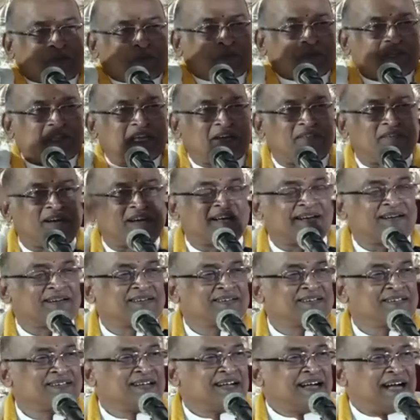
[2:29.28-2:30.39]
అని చెప్పింది
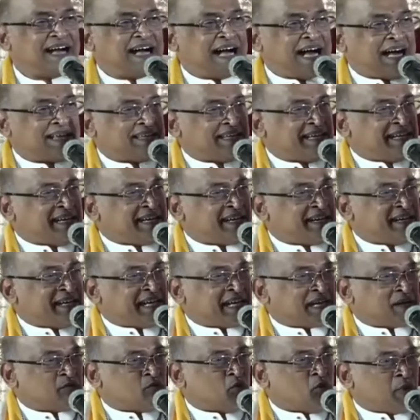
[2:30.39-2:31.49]
అది
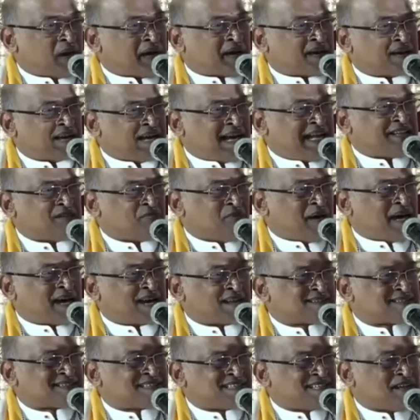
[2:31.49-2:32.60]
ఇండియన్ ఉమెన్ అది
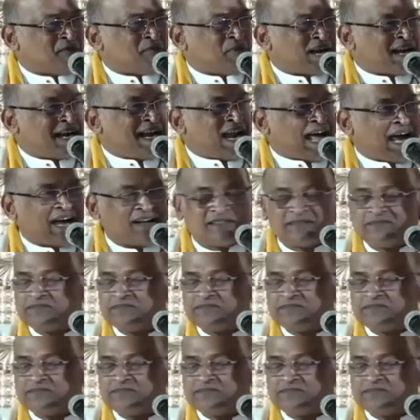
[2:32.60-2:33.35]
భారతీయ మహిళ